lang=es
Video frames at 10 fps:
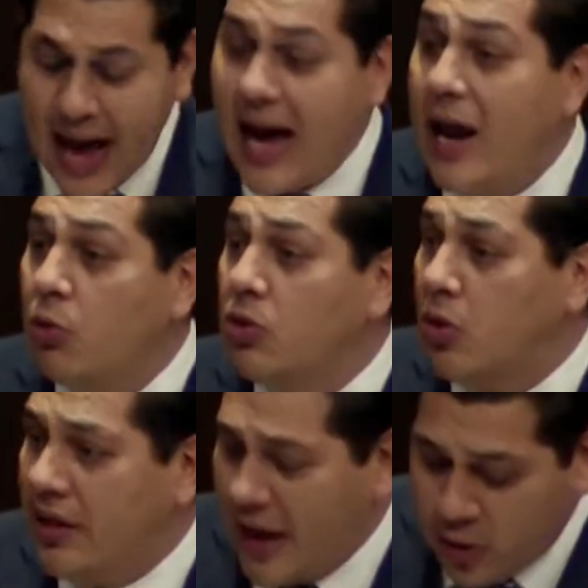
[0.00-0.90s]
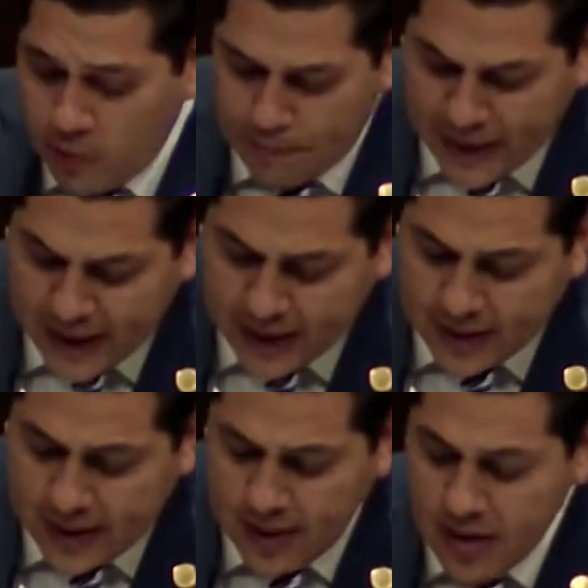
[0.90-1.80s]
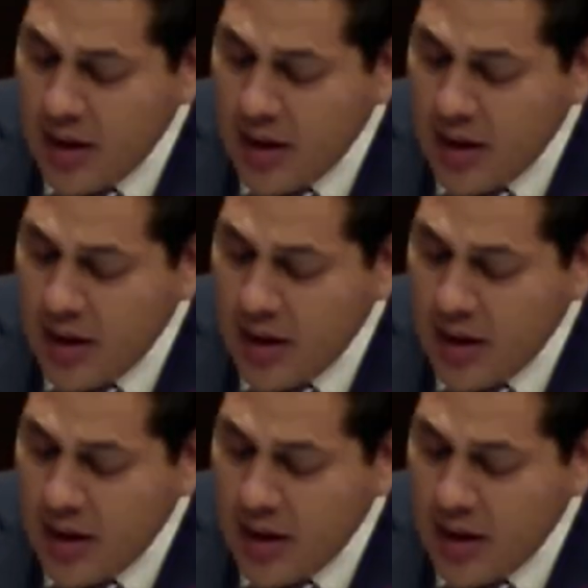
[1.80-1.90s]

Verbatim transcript: a la autoridad competente